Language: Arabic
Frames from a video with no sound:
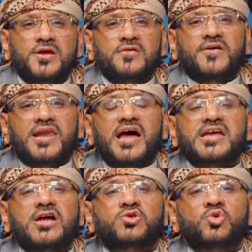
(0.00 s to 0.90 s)
فلا
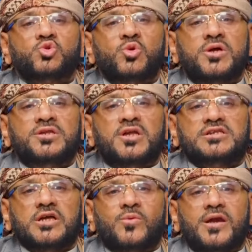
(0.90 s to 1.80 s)
يجوز عند
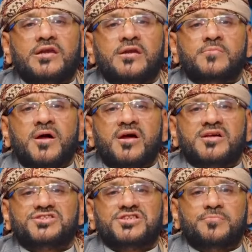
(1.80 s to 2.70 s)
تولي
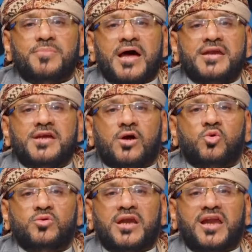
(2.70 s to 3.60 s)
المناصب ان
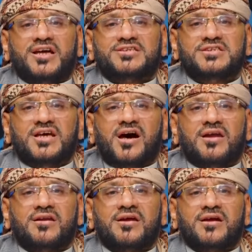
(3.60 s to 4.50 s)
يكون
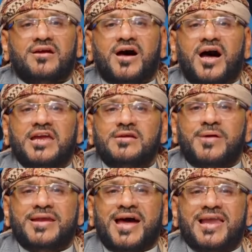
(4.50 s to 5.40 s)
الاختيار
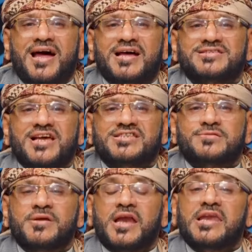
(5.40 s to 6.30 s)
قائما على اساس
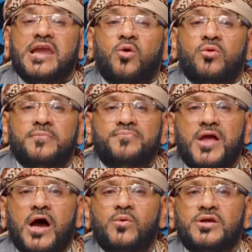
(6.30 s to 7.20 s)
من اللون
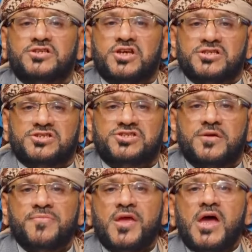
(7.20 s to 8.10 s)
او الجنس
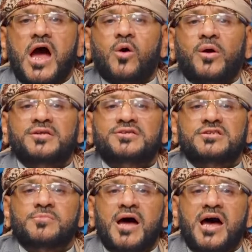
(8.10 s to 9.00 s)
او
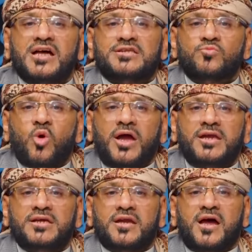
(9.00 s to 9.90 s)
انتماءات
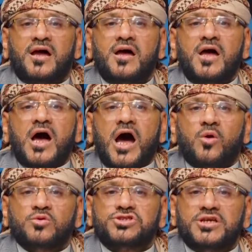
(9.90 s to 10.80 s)
معينه
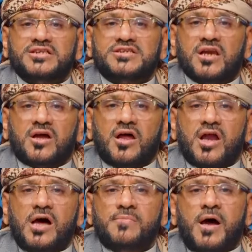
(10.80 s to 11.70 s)
او صله
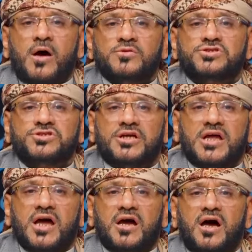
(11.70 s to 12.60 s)
القرابه او
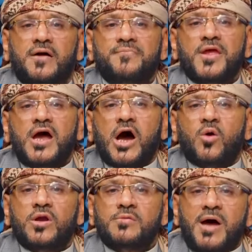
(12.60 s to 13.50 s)
الصداقه
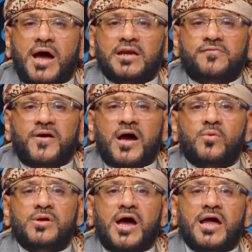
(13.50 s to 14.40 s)
او المعرفه
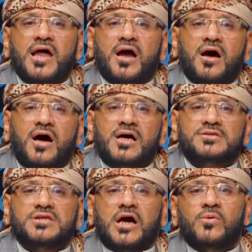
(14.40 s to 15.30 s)
او
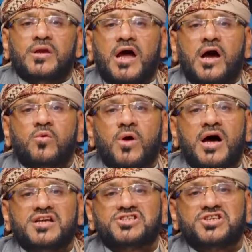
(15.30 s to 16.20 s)
العلاقات او
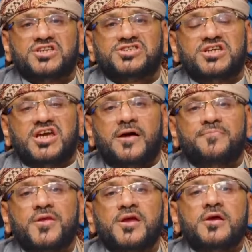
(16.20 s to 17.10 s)
الاهواء الشخصيه
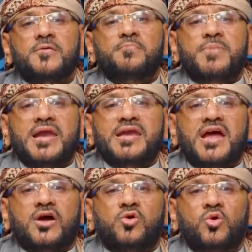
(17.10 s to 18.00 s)
بل
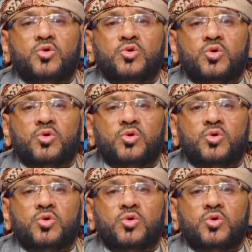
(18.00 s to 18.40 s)
يكون